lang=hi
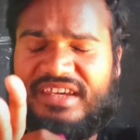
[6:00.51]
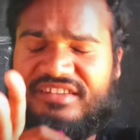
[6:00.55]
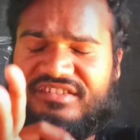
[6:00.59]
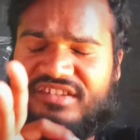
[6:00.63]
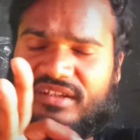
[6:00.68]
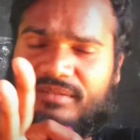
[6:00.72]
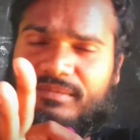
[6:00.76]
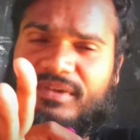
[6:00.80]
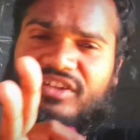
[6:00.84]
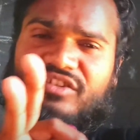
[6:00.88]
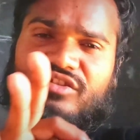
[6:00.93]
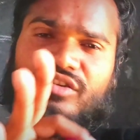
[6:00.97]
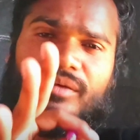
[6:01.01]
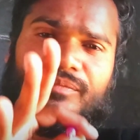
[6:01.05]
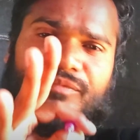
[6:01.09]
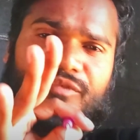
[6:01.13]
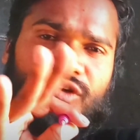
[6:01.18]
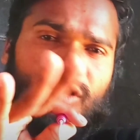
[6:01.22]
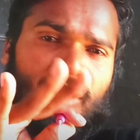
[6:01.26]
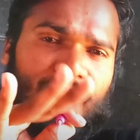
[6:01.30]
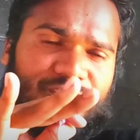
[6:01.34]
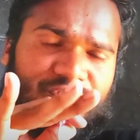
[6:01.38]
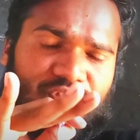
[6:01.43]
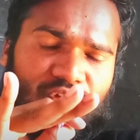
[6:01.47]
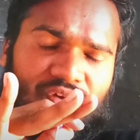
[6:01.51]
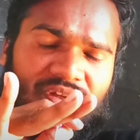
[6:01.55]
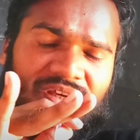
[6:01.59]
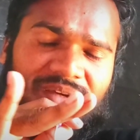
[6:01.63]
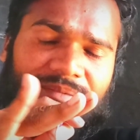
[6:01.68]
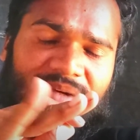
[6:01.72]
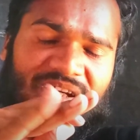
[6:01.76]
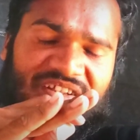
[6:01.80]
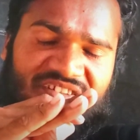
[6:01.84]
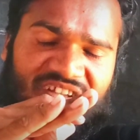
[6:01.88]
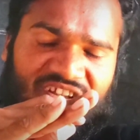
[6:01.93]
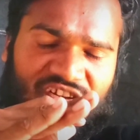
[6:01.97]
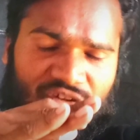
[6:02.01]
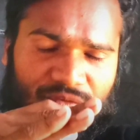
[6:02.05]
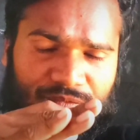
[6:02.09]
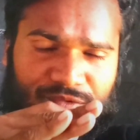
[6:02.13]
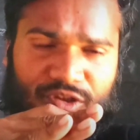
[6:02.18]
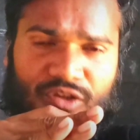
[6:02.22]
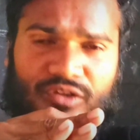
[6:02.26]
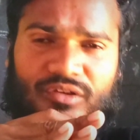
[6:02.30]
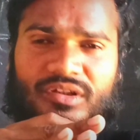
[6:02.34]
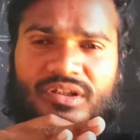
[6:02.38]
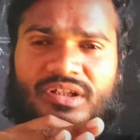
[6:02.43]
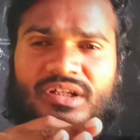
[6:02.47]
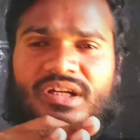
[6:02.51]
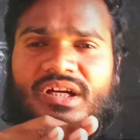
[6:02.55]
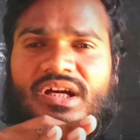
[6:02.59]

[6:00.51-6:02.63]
एस एम एस ऑप्शन है मैसेज ऑप्शन